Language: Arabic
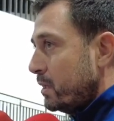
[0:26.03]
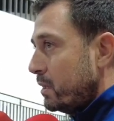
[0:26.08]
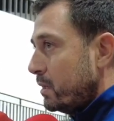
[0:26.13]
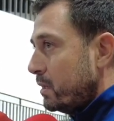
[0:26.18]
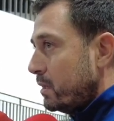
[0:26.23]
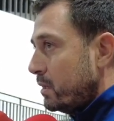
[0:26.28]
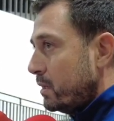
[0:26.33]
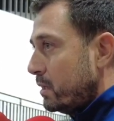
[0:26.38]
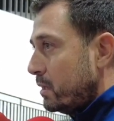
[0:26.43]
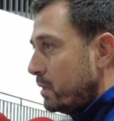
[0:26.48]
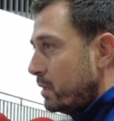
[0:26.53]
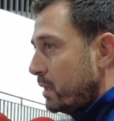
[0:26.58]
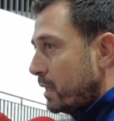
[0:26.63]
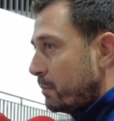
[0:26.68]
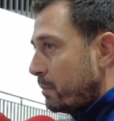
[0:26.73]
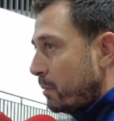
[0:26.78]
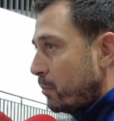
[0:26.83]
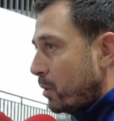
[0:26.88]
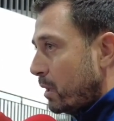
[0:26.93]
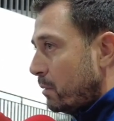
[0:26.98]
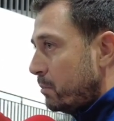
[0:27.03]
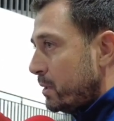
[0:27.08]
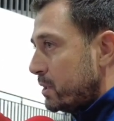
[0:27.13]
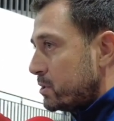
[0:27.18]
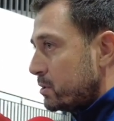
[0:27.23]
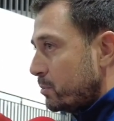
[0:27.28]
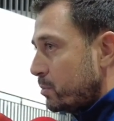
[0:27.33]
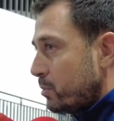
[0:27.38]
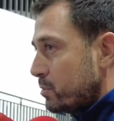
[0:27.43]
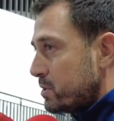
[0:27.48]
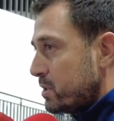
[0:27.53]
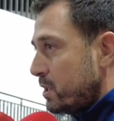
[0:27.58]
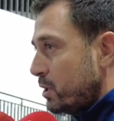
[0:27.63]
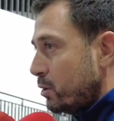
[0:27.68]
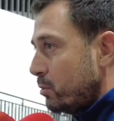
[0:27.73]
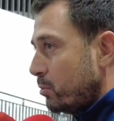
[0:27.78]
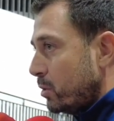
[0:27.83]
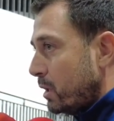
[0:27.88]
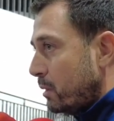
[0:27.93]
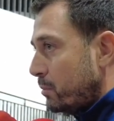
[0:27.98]
آه، الاربع مقابلات شامبيونز
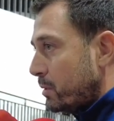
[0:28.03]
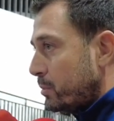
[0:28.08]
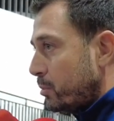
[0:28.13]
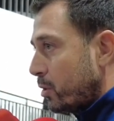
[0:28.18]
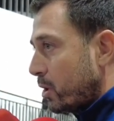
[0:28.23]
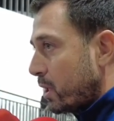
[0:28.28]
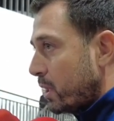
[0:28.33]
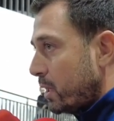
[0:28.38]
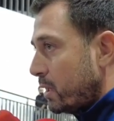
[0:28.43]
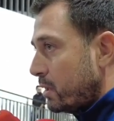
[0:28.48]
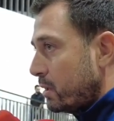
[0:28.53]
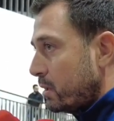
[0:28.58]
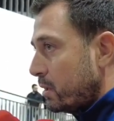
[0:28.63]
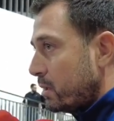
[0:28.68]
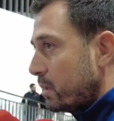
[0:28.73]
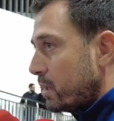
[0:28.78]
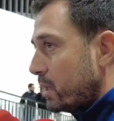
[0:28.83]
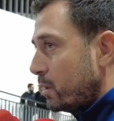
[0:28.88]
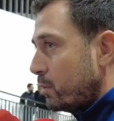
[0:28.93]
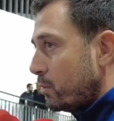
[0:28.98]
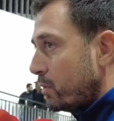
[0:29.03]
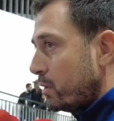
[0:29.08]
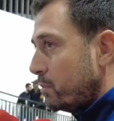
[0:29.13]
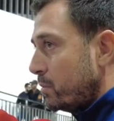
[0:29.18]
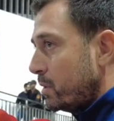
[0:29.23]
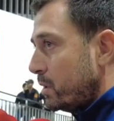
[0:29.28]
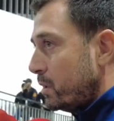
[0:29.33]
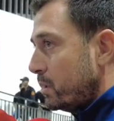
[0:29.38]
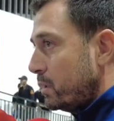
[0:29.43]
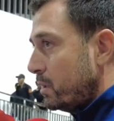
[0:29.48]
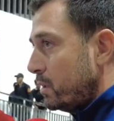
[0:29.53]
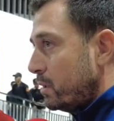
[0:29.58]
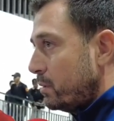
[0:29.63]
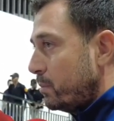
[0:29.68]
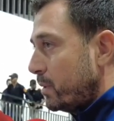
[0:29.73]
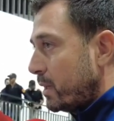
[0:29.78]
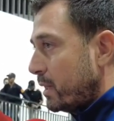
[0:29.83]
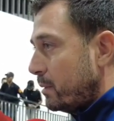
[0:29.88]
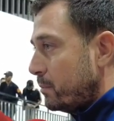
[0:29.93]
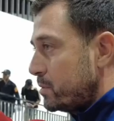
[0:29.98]
ليغ ومقابله بركان كانوا ضمن
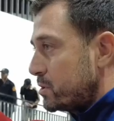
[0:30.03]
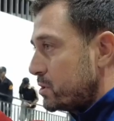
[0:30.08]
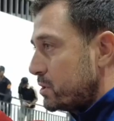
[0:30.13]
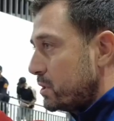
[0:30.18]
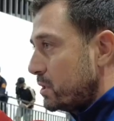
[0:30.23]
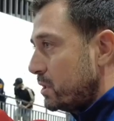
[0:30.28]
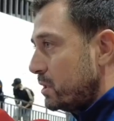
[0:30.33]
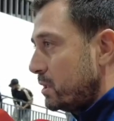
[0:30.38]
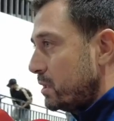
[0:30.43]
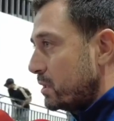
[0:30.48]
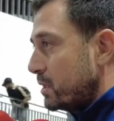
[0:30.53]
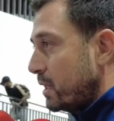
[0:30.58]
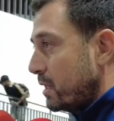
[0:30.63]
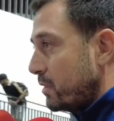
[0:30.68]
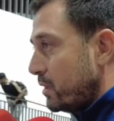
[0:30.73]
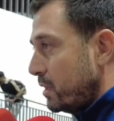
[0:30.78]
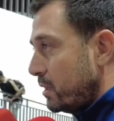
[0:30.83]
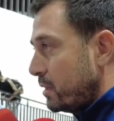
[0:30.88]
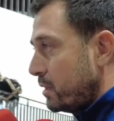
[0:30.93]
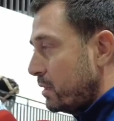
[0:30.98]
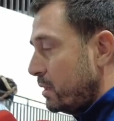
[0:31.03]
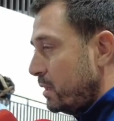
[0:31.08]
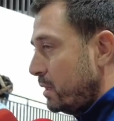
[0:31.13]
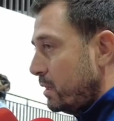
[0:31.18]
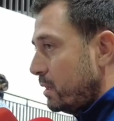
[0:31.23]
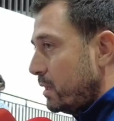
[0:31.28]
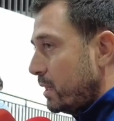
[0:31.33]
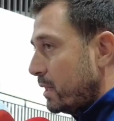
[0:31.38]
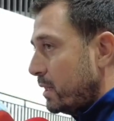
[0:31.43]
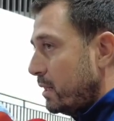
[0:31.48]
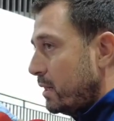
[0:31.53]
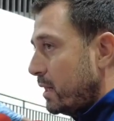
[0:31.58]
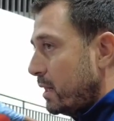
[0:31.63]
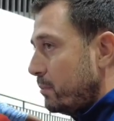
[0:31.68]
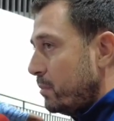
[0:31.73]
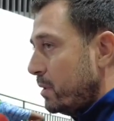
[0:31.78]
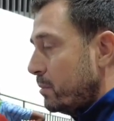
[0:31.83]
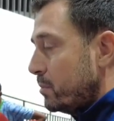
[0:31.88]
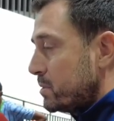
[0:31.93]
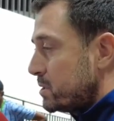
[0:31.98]
برنامج آه، تحضير يعني
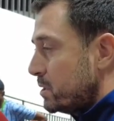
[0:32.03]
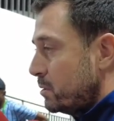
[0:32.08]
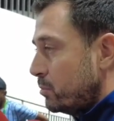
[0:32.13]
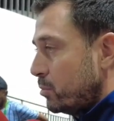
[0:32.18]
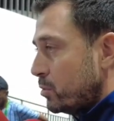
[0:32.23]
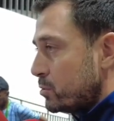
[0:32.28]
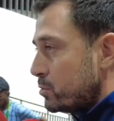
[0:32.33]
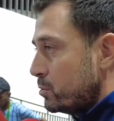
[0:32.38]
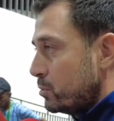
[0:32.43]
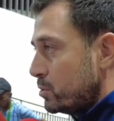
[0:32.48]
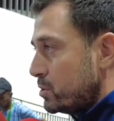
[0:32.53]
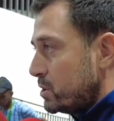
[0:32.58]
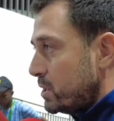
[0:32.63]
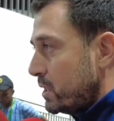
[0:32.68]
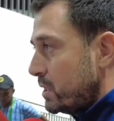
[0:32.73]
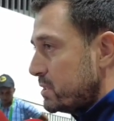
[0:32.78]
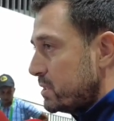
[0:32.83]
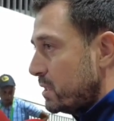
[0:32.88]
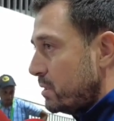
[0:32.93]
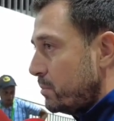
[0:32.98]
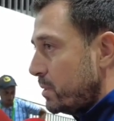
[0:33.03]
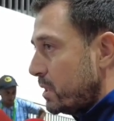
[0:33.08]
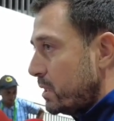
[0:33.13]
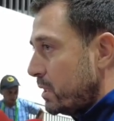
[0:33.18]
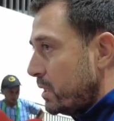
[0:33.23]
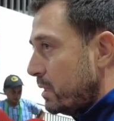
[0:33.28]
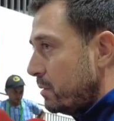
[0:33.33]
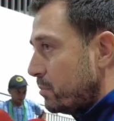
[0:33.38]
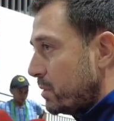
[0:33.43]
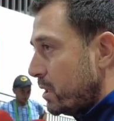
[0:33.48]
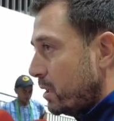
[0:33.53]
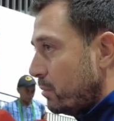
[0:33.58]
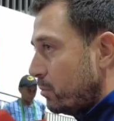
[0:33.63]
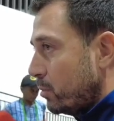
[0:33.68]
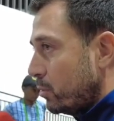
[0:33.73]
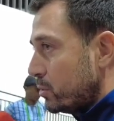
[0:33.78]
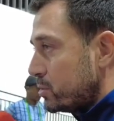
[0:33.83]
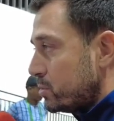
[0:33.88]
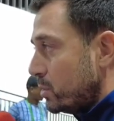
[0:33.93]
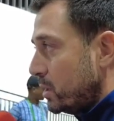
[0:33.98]
اللاعبين مازالوا ما وصلوش الجاهزيه البدنيه نتاعهم
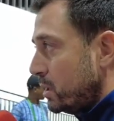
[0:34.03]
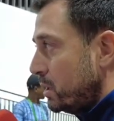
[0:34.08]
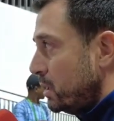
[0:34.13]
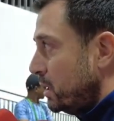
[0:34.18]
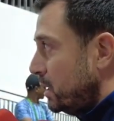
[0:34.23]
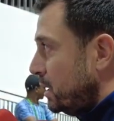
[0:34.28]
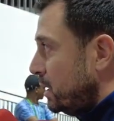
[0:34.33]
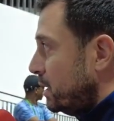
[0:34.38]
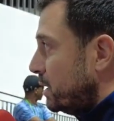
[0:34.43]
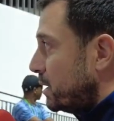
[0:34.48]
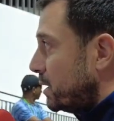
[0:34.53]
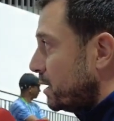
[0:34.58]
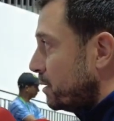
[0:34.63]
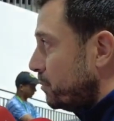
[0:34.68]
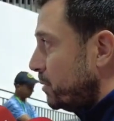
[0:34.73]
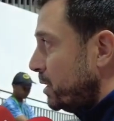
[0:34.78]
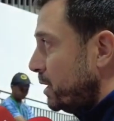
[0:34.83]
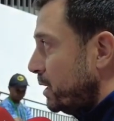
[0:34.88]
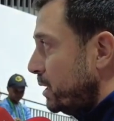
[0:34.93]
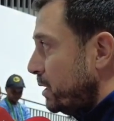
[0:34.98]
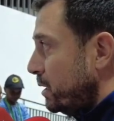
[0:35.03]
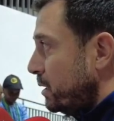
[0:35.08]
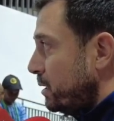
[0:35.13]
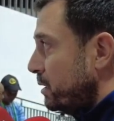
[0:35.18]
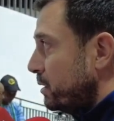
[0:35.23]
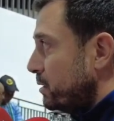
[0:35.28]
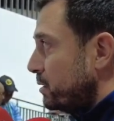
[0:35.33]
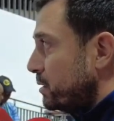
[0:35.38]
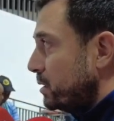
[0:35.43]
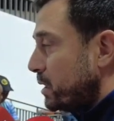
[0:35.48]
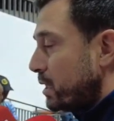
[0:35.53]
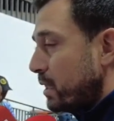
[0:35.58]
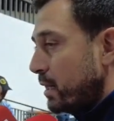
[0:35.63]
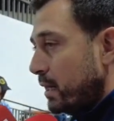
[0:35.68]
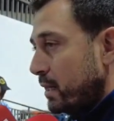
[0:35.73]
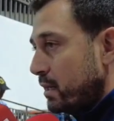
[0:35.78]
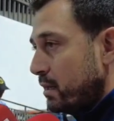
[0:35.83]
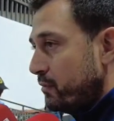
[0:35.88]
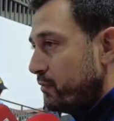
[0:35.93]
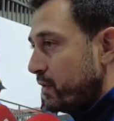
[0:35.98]
القصوى رغم اللي كان
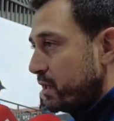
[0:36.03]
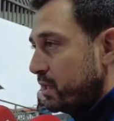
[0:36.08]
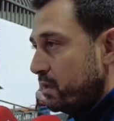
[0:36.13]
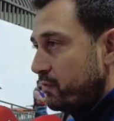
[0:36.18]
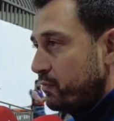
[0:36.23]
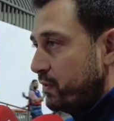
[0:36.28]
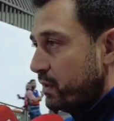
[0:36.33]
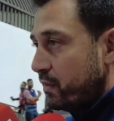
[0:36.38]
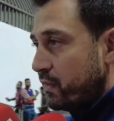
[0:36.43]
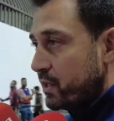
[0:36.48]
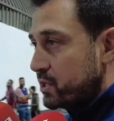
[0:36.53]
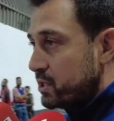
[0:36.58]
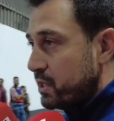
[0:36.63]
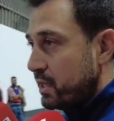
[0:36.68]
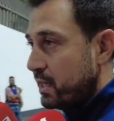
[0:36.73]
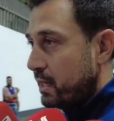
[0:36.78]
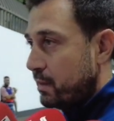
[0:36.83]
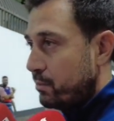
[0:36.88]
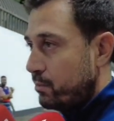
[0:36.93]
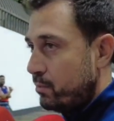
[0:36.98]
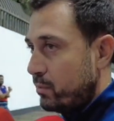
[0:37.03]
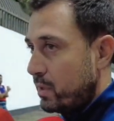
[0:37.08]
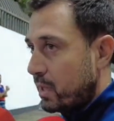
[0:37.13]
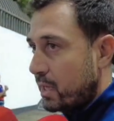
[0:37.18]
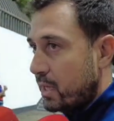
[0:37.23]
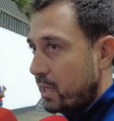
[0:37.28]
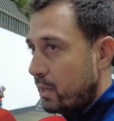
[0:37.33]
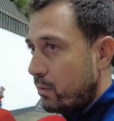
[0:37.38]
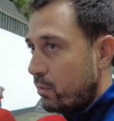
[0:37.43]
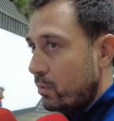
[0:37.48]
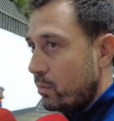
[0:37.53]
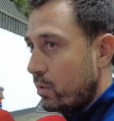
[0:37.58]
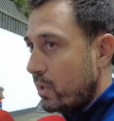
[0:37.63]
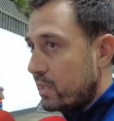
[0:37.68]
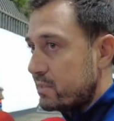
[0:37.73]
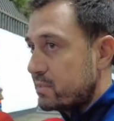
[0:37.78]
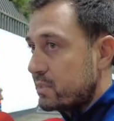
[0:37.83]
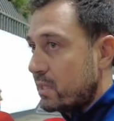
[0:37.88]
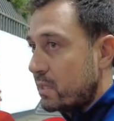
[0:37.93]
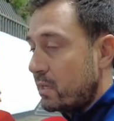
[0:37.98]
عندنا افكتيف فيه 12 لاعب كهو
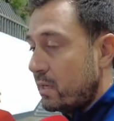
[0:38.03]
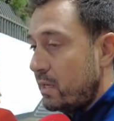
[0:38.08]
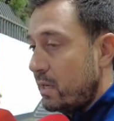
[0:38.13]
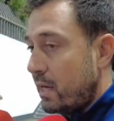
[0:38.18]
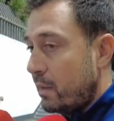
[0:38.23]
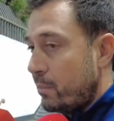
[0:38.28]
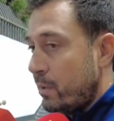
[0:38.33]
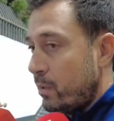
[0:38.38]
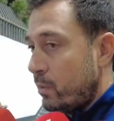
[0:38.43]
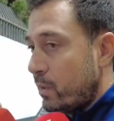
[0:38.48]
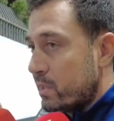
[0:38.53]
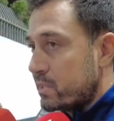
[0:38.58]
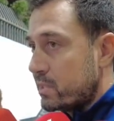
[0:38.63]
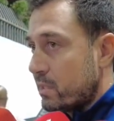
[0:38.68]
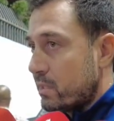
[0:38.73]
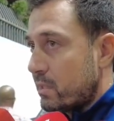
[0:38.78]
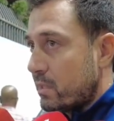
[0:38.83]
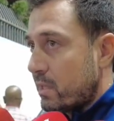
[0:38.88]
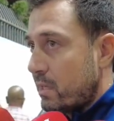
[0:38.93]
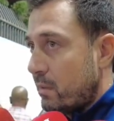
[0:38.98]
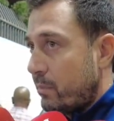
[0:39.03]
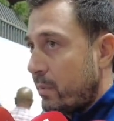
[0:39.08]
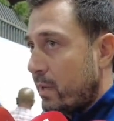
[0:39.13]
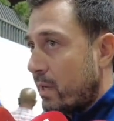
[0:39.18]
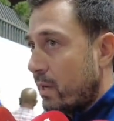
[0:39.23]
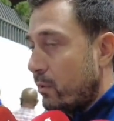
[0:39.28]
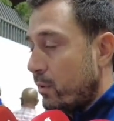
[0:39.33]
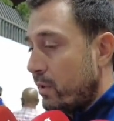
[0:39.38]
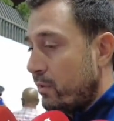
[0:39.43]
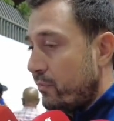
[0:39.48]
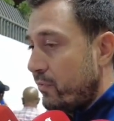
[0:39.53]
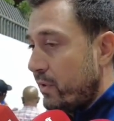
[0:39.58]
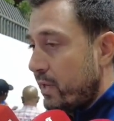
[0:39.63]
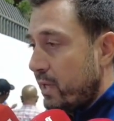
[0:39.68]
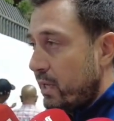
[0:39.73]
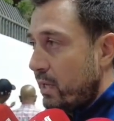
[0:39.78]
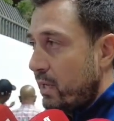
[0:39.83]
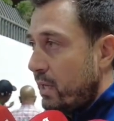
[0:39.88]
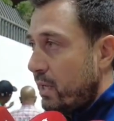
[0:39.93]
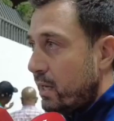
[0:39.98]
خاصه اللاعبين الوسط كمارا
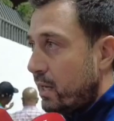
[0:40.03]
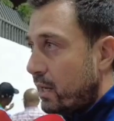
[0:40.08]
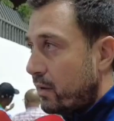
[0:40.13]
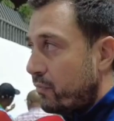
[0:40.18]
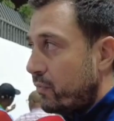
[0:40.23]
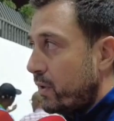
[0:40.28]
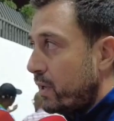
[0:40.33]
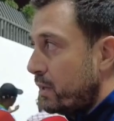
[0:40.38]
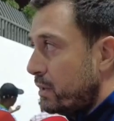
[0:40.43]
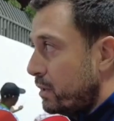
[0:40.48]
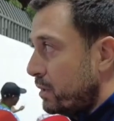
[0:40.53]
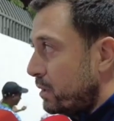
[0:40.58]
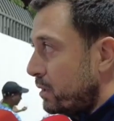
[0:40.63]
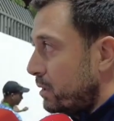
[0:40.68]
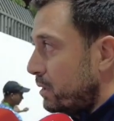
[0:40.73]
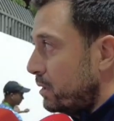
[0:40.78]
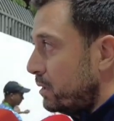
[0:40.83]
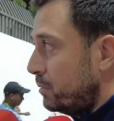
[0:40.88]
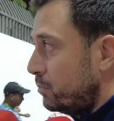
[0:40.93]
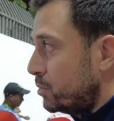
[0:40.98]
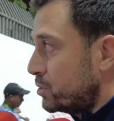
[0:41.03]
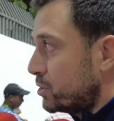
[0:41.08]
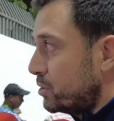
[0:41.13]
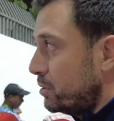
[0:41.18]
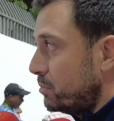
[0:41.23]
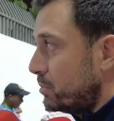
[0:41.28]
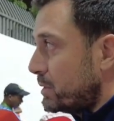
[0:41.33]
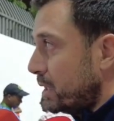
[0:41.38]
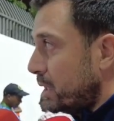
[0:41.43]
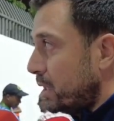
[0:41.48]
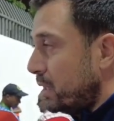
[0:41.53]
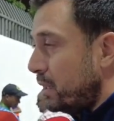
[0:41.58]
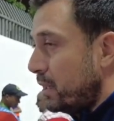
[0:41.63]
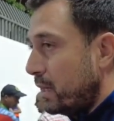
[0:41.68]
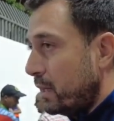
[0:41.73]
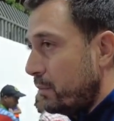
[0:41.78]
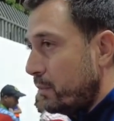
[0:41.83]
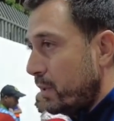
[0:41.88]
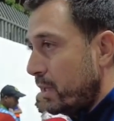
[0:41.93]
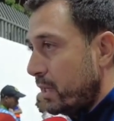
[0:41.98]
وإيرفي عارفين آه، المشكل نتاع
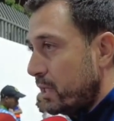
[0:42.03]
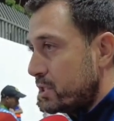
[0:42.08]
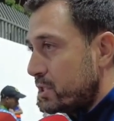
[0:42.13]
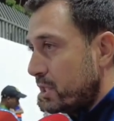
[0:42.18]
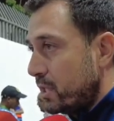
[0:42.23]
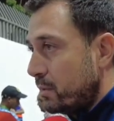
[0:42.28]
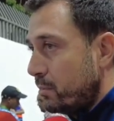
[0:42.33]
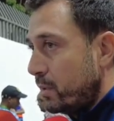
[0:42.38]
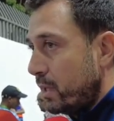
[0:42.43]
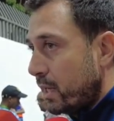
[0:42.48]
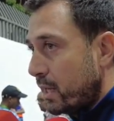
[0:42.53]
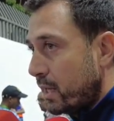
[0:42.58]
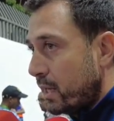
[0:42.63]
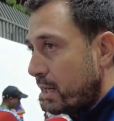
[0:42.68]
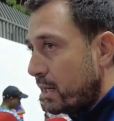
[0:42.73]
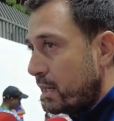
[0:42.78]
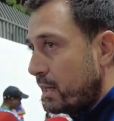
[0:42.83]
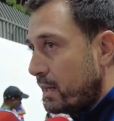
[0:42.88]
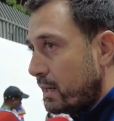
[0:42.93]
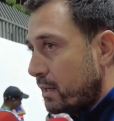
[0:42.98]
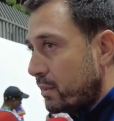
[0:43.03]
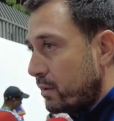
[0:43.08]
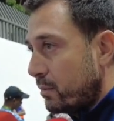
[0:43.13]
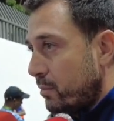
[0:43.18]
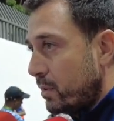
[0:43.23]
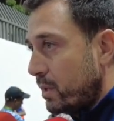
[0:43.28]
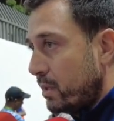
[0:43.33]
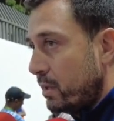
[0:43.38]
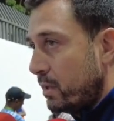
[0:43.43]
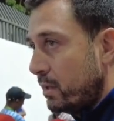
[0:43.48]
اللاعبين الاجانب اللي كان عندنا اكثر من